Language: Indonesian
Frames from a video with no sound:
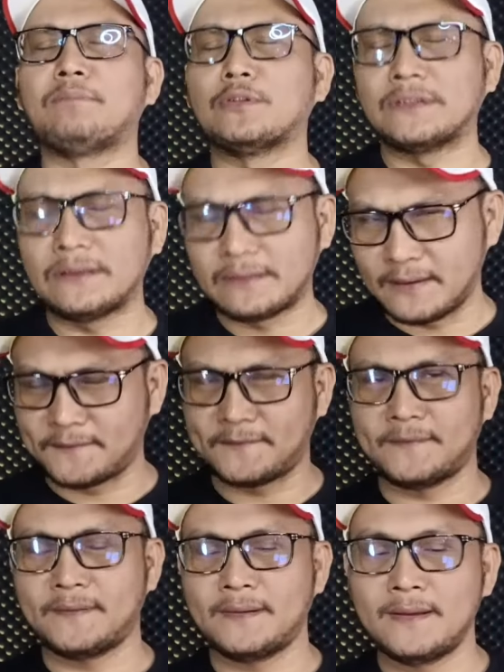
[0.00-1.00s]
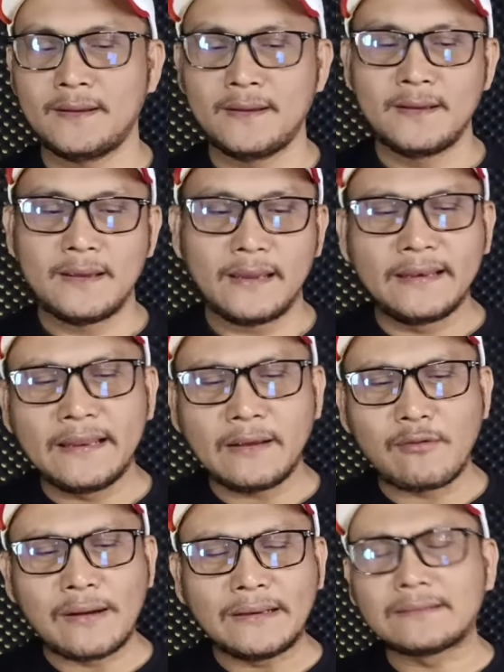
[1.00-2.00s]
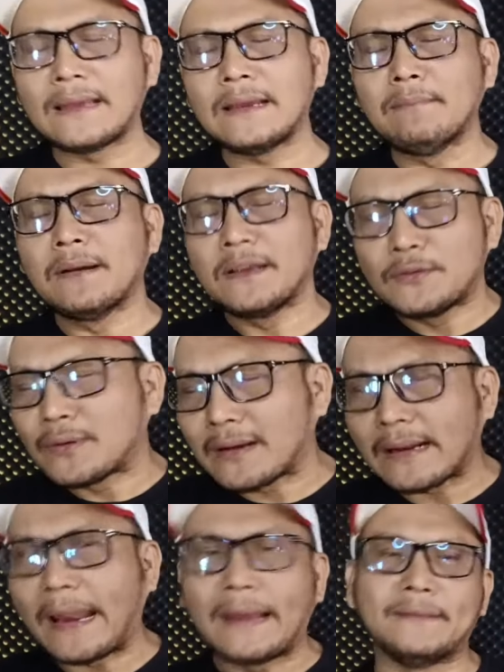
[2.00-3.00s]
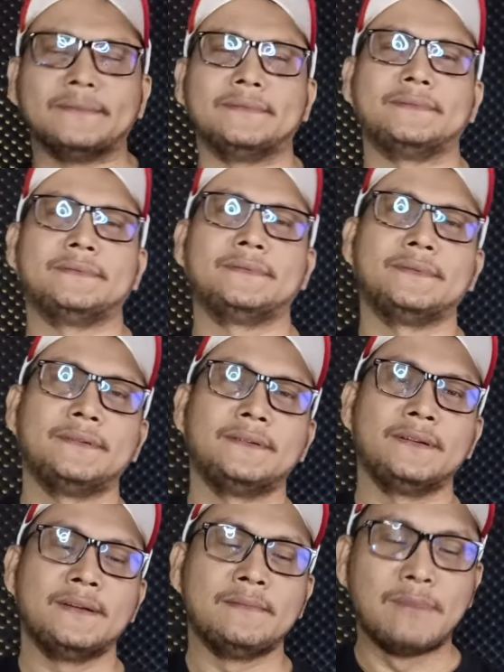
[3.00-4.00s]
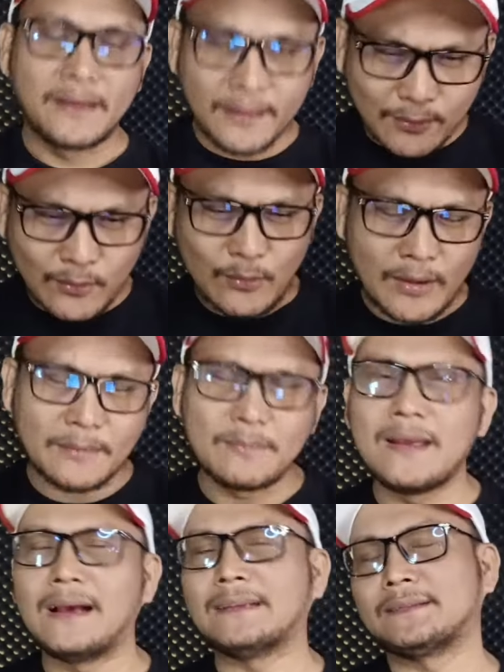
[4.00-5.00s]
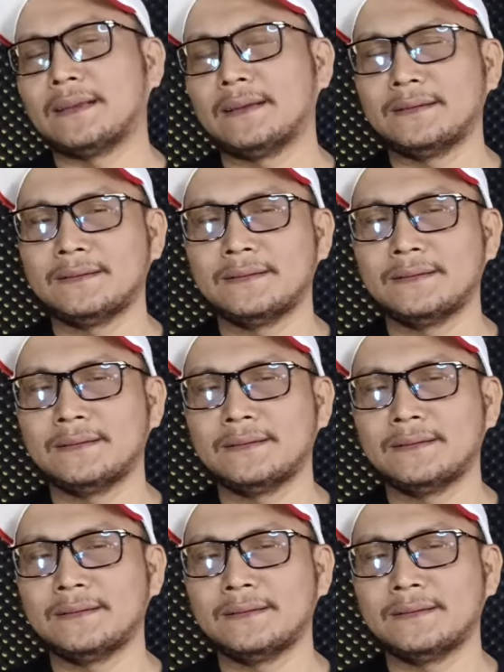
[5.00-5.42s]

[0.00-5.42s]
positif. Ini wanita yang begitu keren, begitu luar biasa.